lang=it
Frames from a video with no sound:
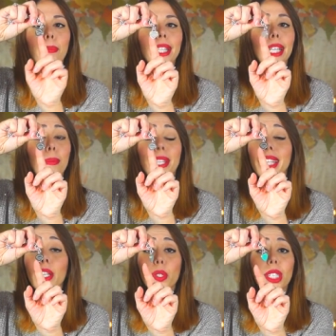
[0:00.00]
è
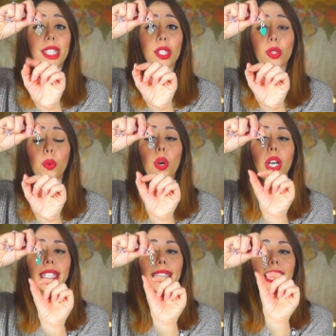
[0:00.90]
praticamente lo stesso
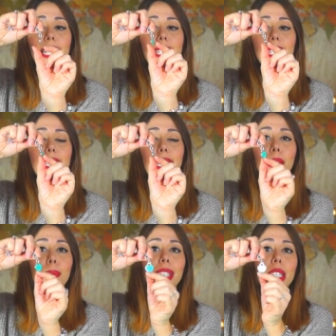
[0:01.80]
cuore della stessa
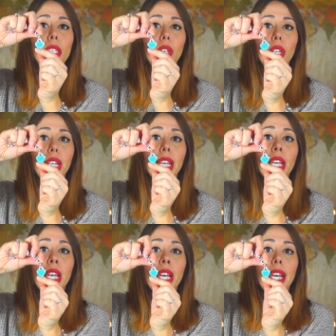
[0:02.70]

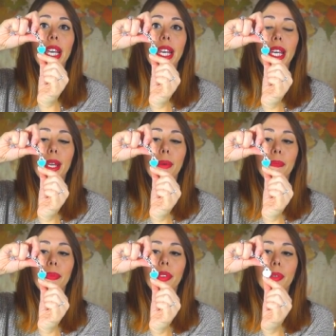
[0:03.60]
dimensione
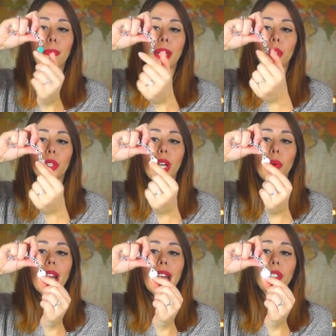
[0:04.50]
ehm, però da
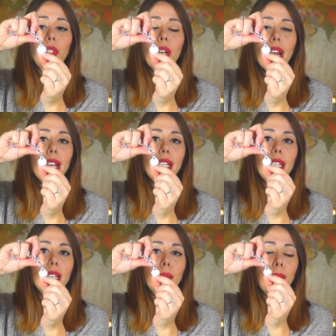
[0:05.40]
un lato ha
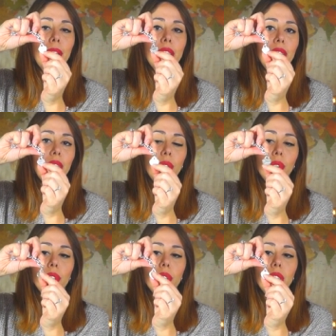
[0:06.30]
il please
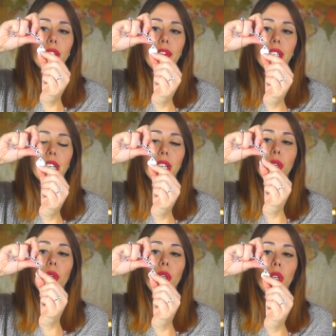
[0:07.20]
return to
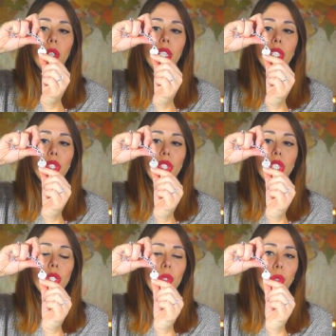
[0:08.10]
Tiffany Co
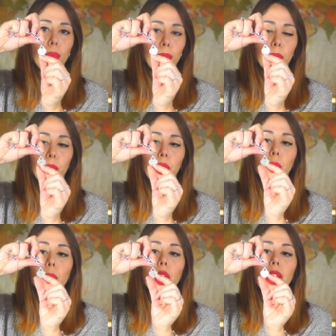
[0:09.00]
inciso come tutti
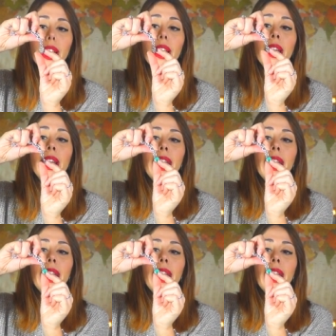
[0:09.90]
i cuori